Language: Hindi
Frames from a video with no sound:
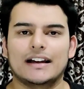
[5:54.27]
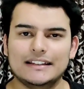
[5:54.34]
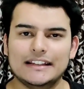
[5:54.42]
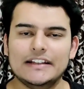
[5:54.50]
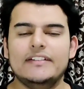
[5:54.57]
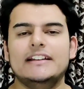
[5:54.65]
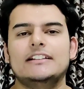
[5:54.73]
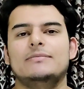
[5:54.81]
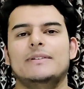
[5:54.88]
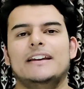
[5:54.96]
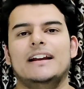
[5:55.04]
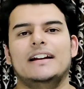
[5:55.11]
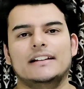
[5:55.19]
गंदे फेस
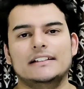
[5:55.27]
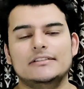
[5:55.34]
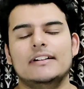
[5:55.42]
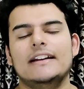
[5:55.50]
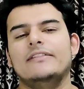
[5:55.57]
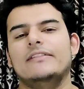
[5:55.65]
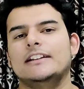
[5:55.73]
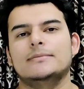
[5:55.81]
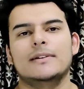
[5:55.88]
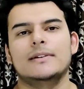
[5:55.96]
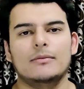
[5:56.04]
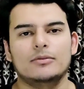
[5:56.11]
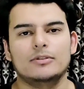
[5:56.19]
पे या डस्ट वाले फेस
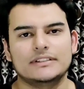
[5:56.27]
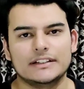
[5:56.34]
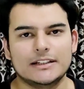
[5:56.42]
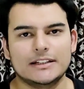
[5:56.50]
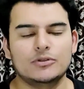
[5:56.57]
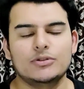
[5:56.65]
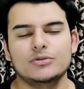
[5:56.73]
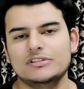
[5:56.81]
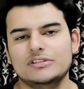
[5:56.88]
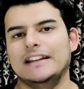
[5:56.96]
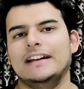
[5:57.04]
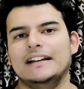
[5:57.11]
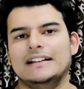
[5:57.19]
पे आपको इस क्रीम को
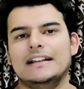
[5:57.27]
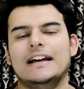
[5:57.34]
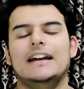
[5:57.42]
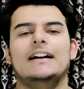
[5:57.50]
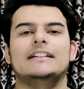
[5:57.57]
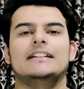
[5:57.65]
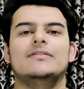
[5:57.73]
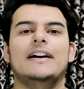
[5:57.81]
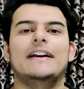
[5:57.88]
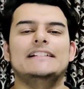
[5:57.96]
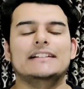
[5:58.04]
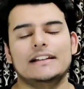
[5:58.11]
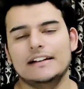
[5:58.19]
यूज़ नहीं करना है
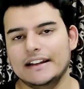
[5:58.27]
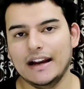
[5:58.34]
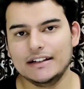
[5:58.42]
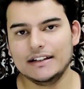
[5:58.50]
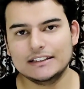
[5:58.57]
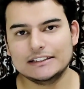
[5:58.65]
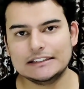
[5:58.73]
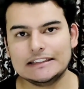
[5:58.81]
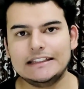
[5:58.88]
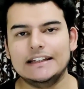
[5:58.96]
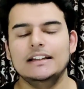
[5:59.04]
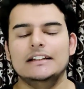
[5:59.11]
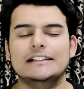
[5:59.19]
अदरवाइज़ ये रिएक्ट कर
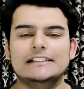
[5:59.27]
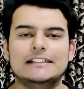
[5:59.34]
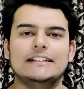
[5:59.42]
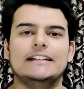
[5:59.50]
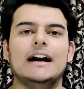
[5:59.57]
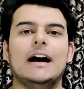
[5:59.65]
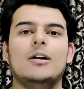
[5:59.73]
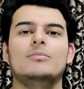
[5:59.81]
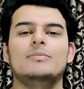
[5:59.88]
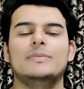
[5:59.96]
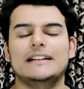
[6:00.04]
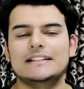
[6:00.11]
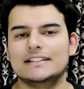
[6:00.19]
सकती है इसलिए
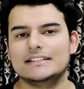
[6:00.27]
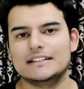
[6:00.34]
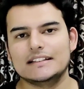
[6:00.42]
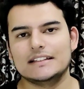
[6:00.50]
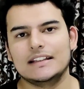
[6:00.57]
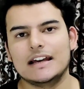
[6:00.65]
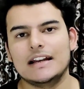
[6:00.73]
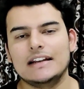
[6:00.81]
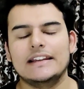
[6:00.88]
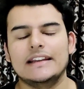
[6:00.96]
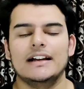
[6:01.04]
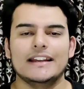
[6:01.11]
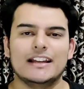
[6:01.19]
आप प्लीज़ इस चीज़ का ध्यान
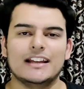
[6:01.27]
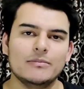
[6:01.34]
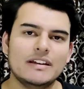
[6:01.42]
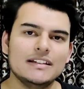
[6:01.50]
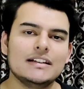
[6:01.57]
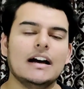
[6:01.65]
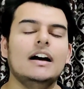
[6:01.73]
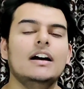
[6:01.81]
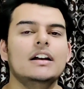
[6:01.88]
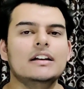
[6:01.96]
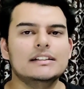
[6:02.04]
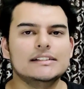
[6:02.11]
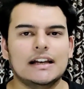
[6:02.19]
रखिएगा कि हमेशा
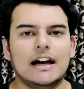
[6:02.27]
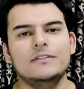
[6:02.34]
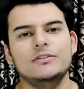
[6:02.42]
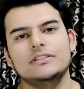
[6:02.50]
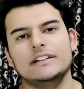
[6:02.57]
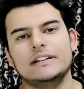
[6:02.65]
साफ़